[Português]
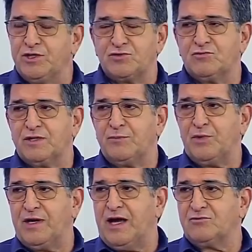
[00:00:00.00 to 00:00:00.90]
o início do
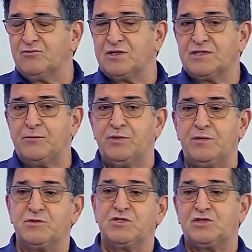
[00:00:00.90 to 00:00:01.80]
campeonato, nós
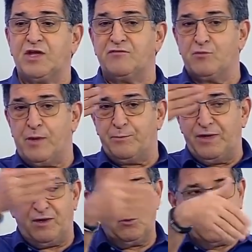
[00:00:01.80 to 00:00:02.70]
sabíamos. E teve uma
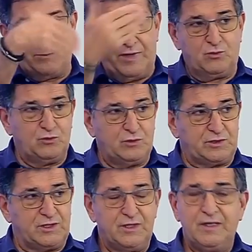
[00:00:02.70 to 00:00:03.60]
pergu
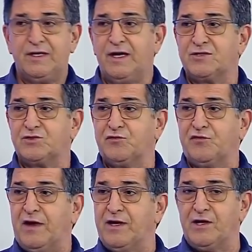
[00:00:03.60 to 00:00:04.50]
pergunta: é se o
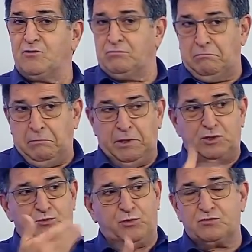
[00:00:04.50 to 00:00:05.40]
Fla... eu
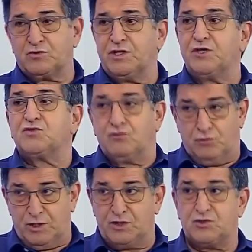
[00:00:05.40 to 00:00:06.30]
respondo o seguinte,
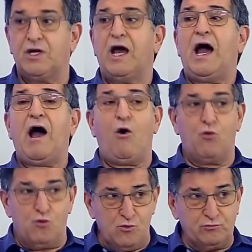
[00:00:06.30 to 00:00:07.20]
durante
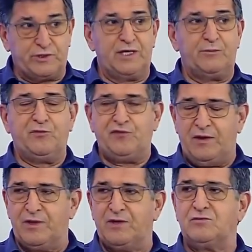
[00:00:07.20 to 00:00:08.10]
algum tempo o
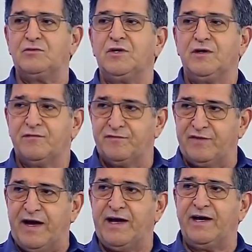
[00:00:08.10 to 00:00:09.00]
Flamengo
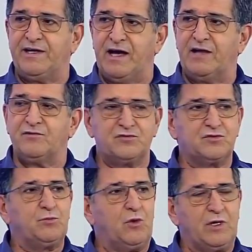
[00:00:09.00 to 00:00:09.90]
vai reinar no
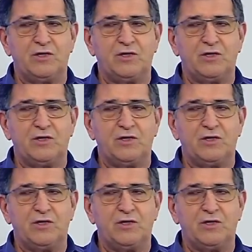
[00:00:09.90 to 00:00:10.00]
futebol